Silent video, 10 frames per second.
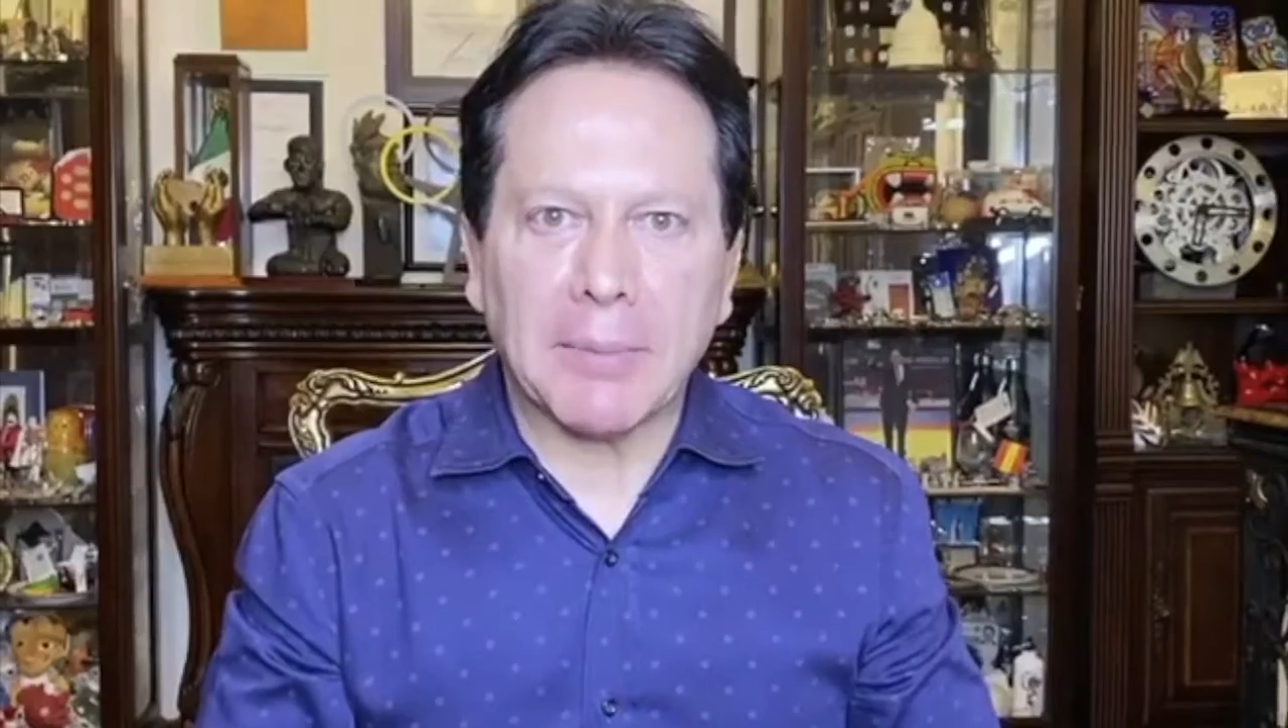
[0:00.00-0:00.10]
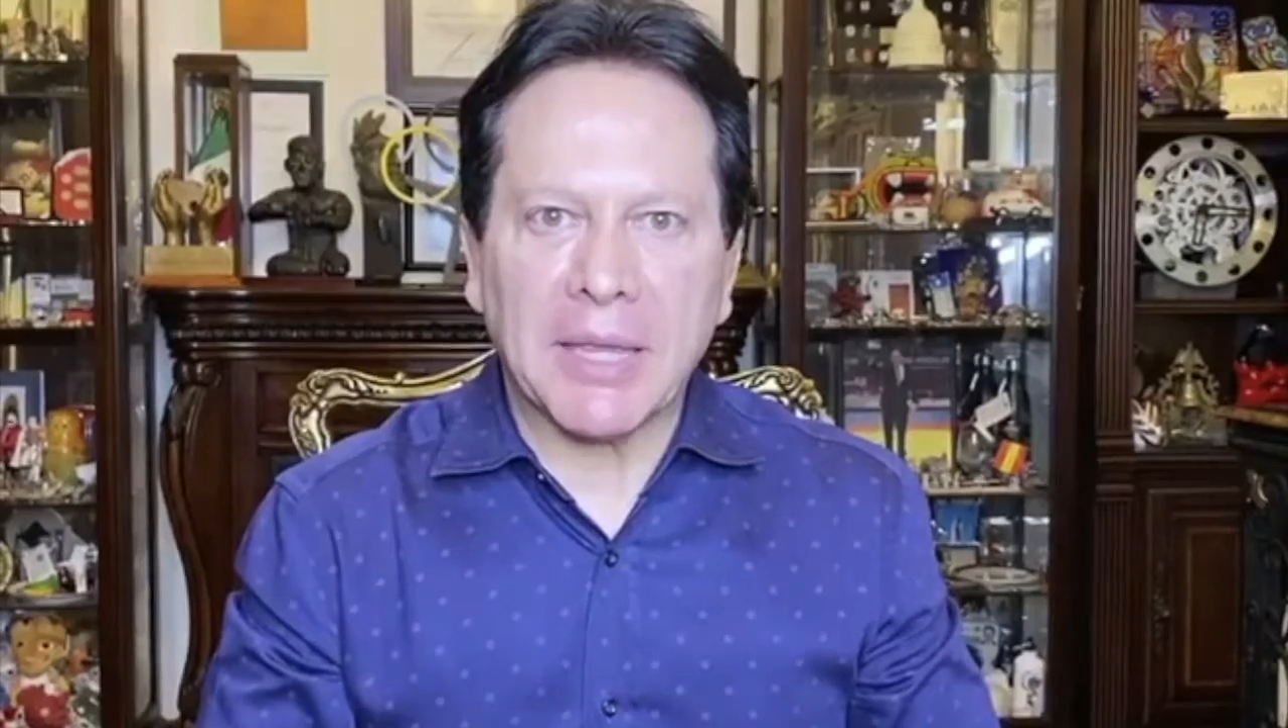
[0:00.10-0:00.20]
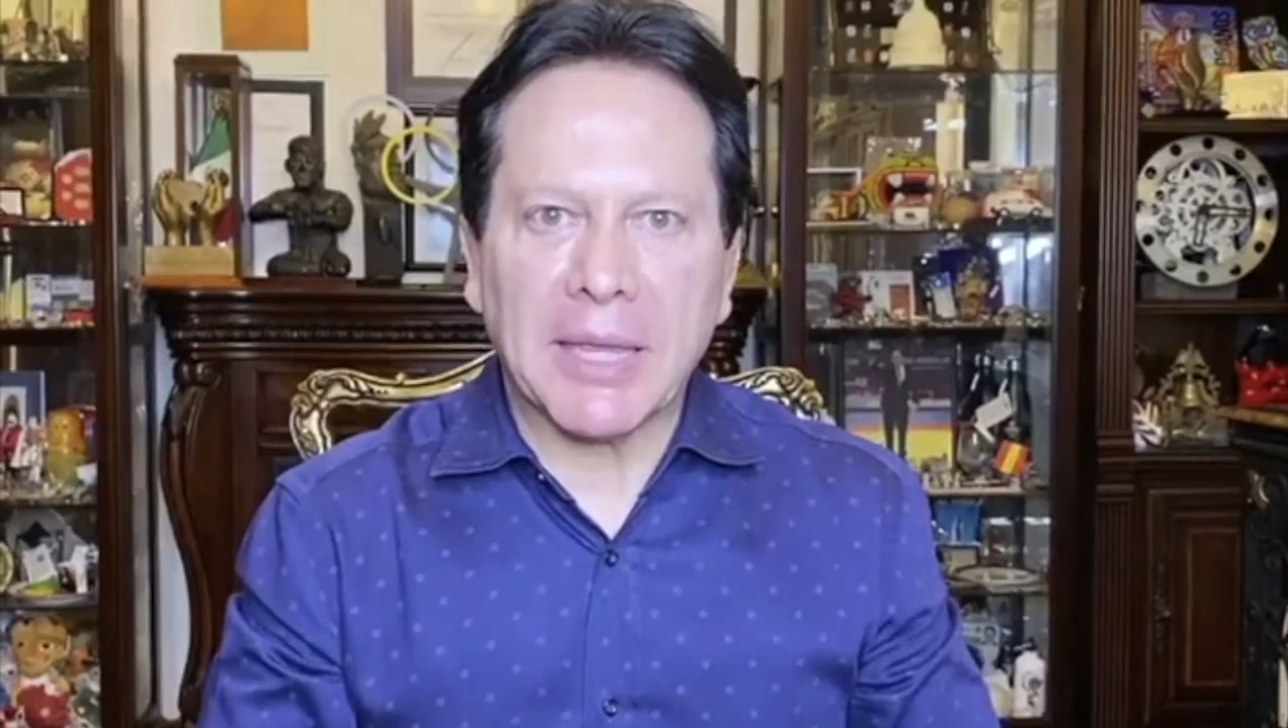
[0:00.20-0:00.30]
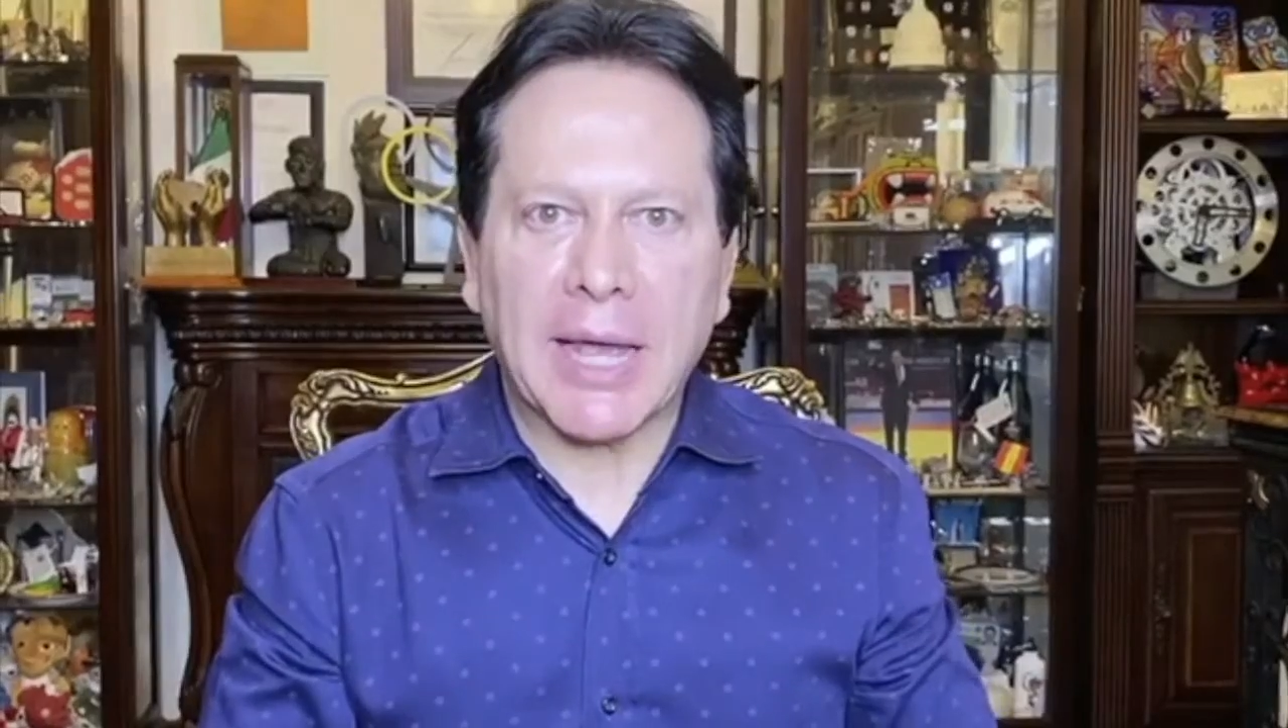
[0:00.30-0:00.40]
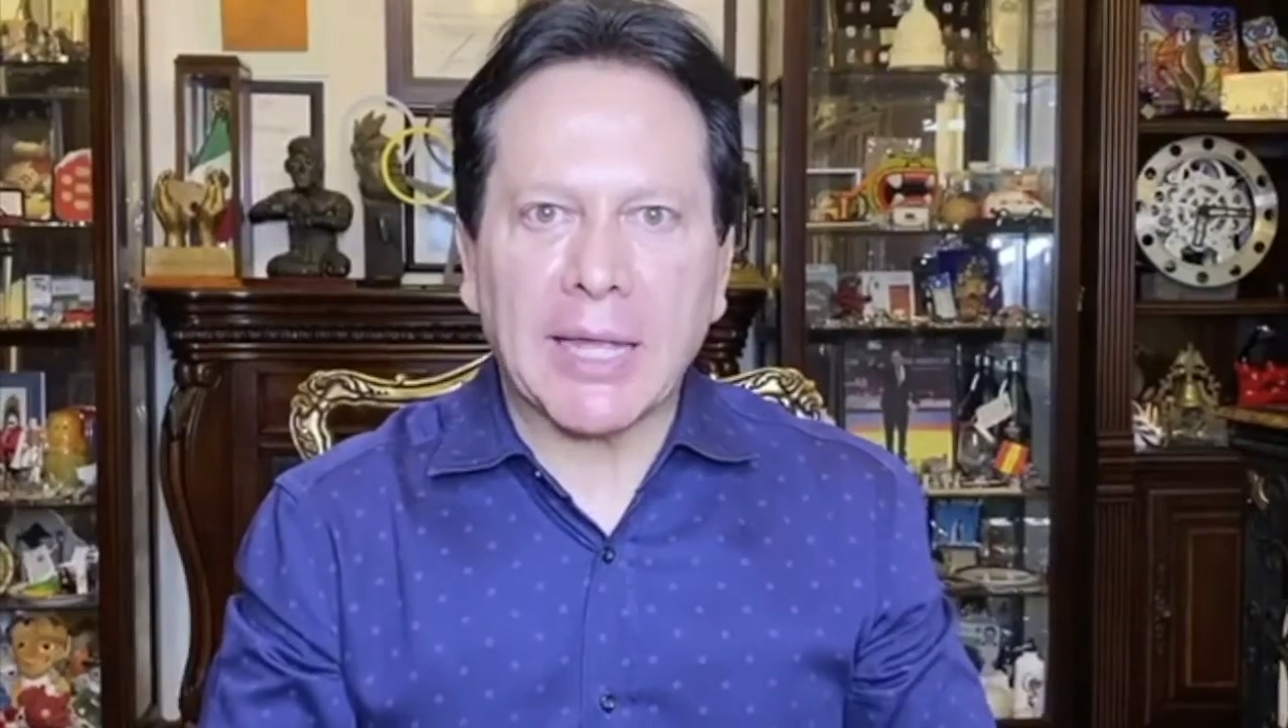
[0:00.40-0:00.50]

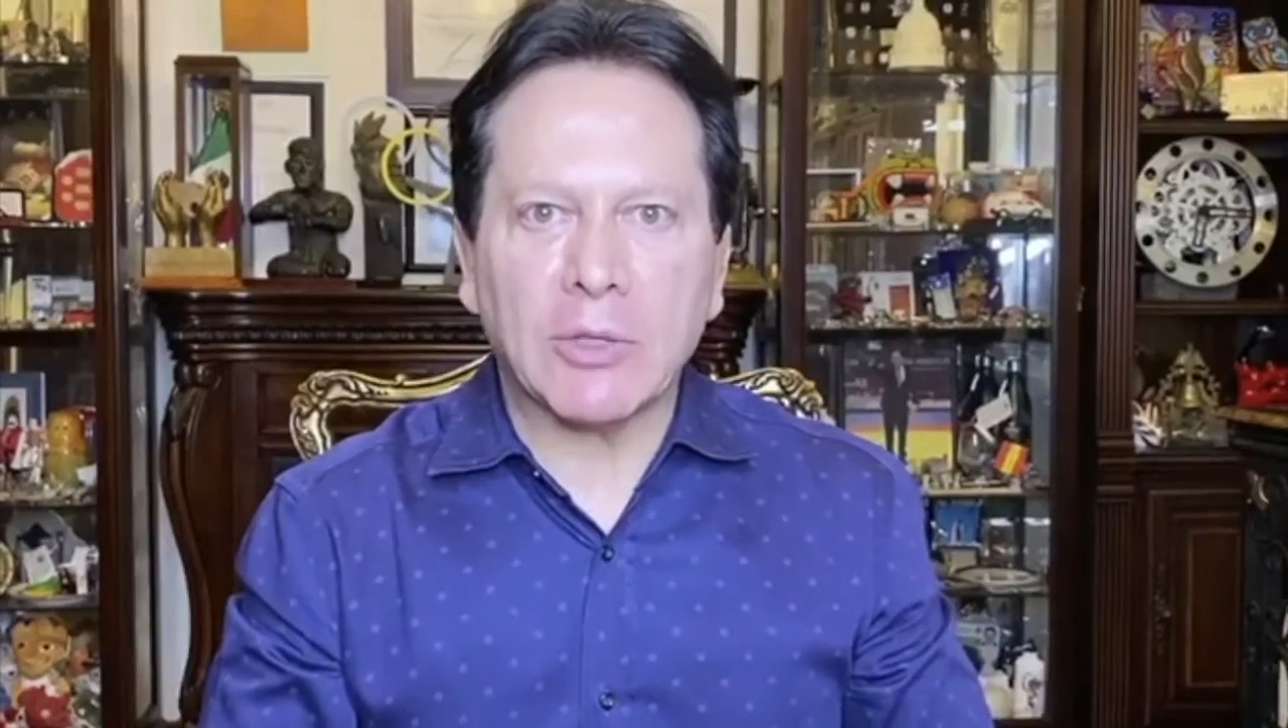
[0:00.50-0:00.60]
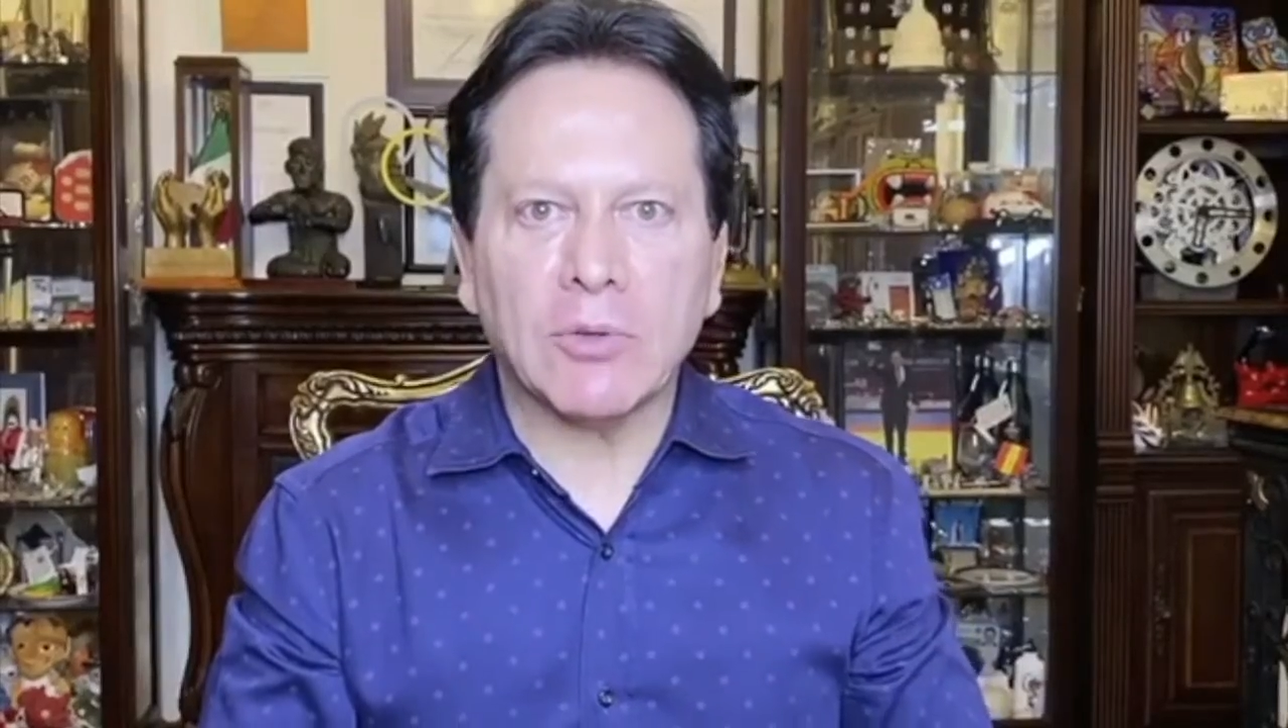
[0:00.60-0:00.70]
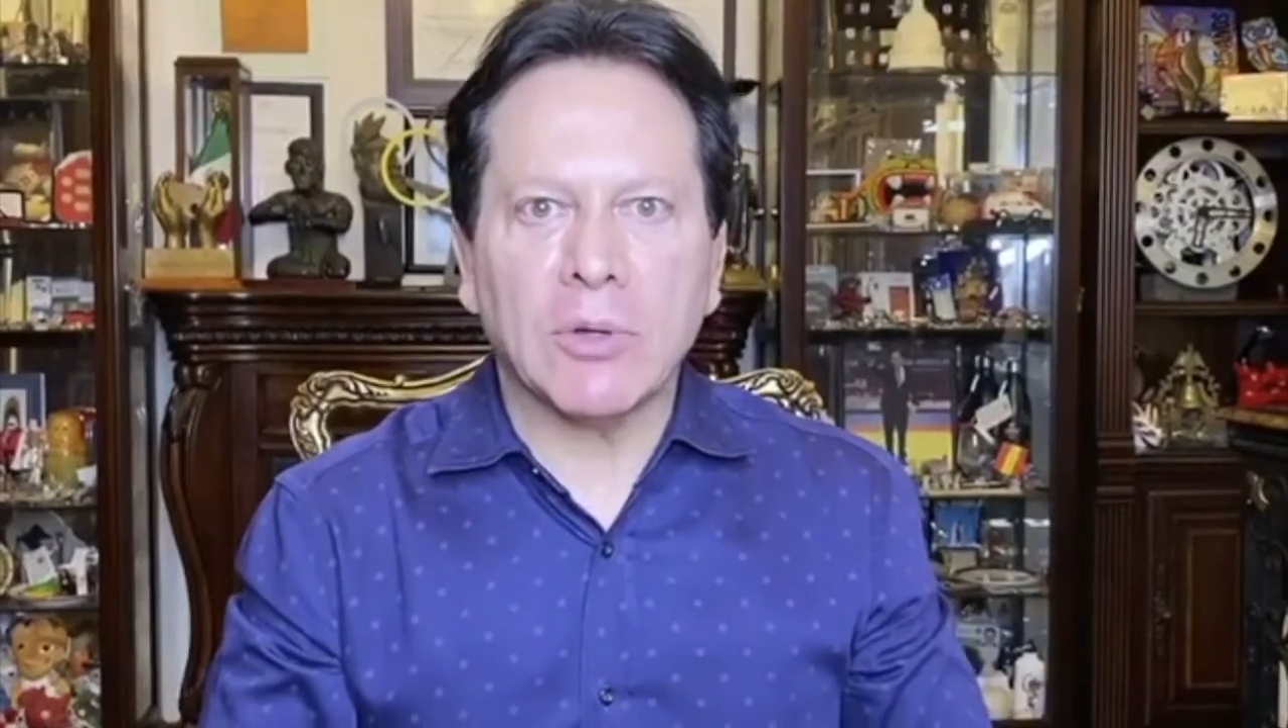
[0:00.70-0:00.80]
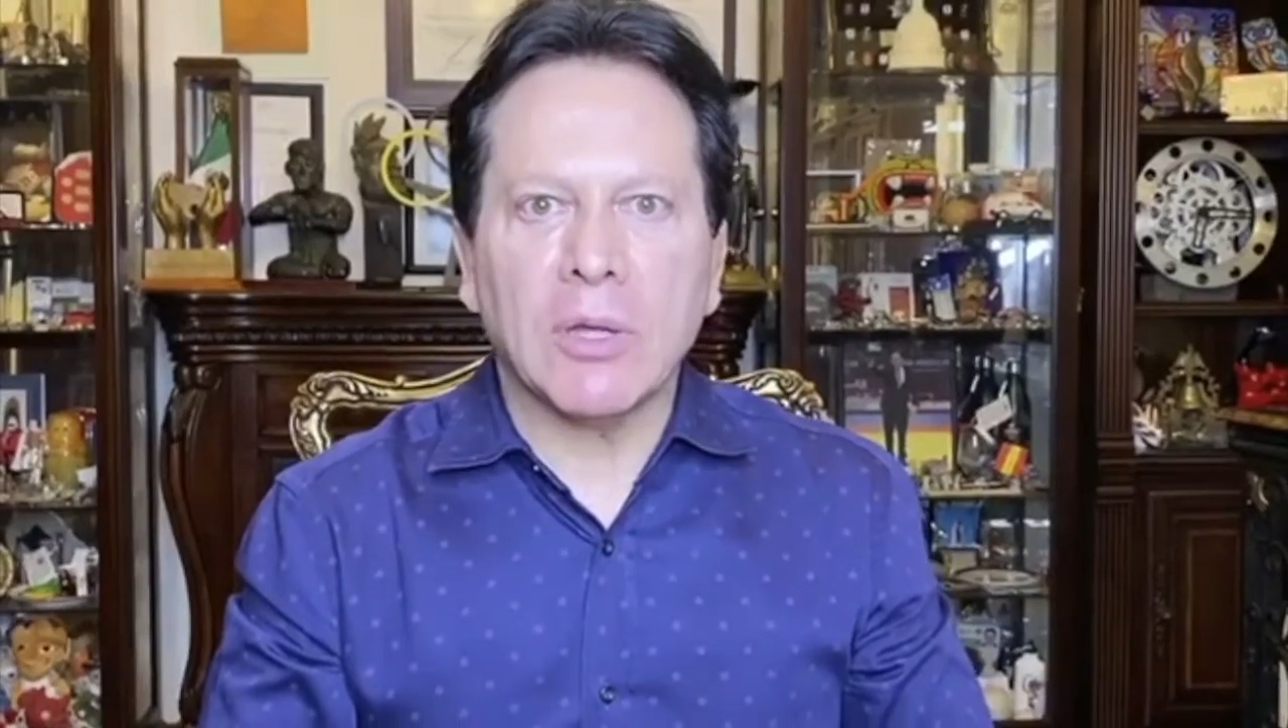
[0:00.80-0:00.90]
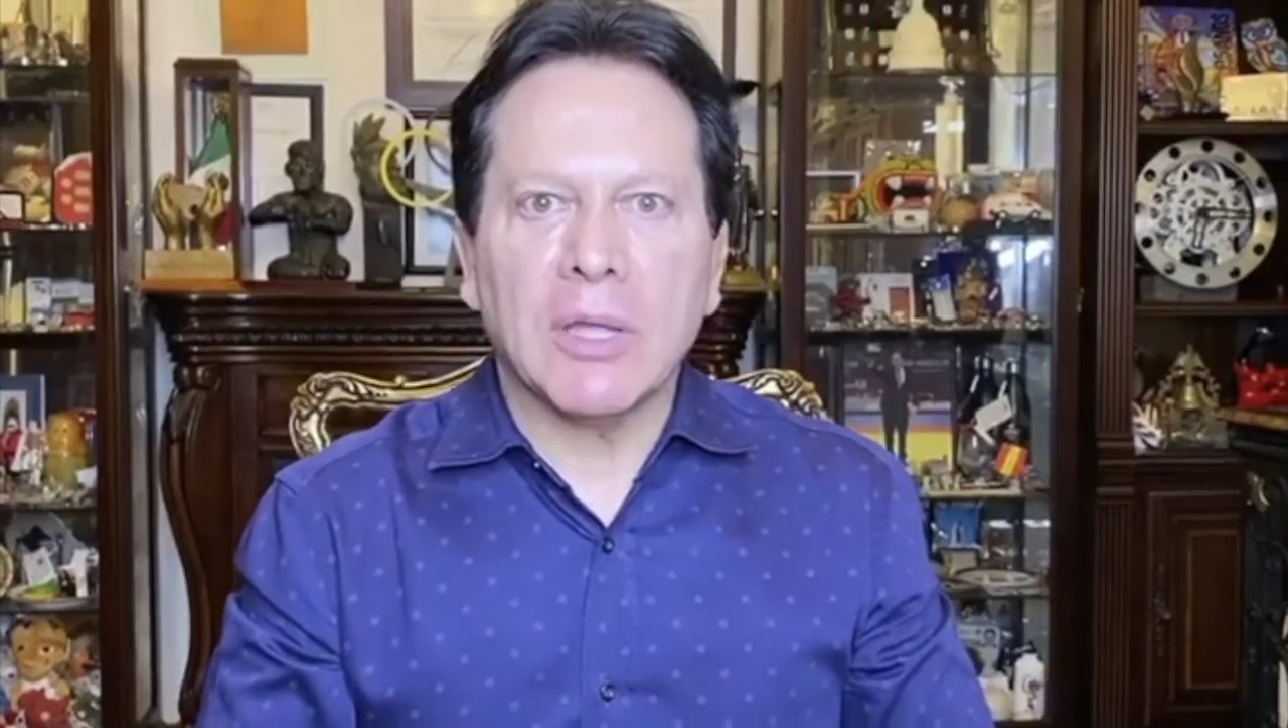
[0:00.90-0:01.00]
mexicano,